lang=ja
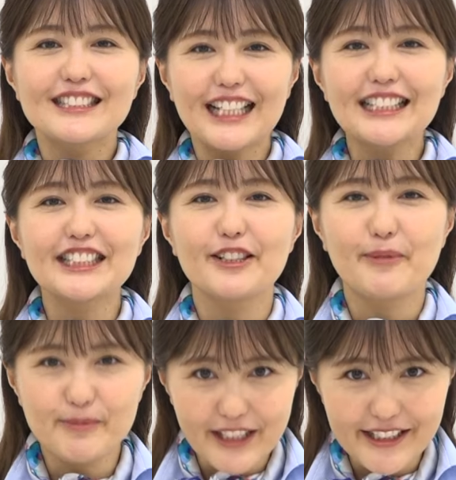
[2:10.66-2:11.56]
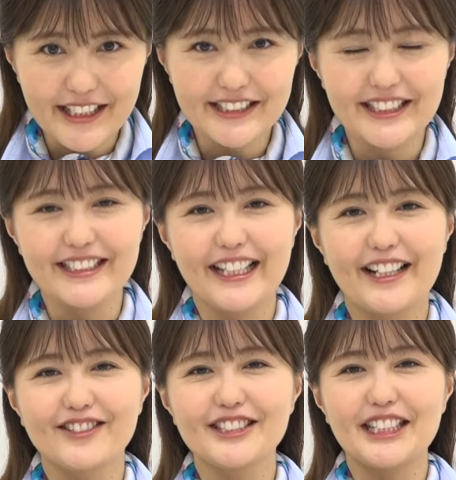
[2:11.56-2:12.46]
サンセルモプレゼンツ
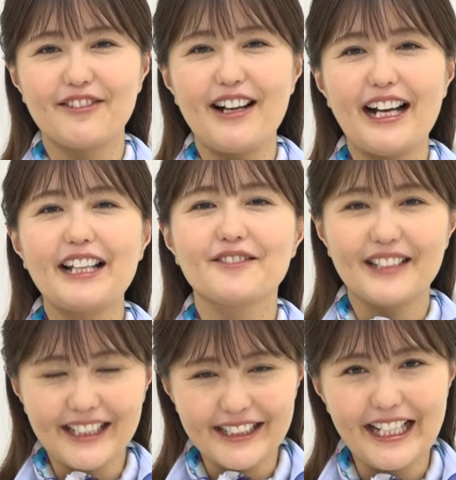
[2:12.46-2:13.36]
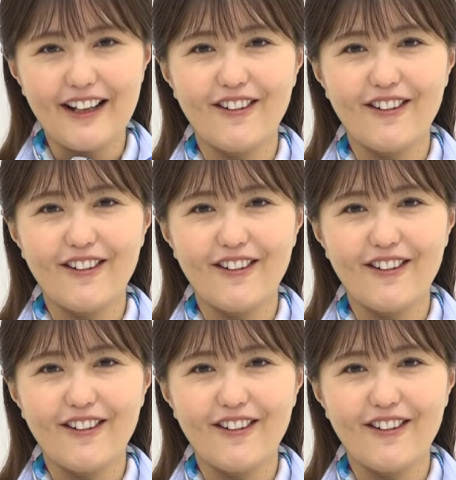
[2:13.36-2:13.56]
結婚式は愛の中で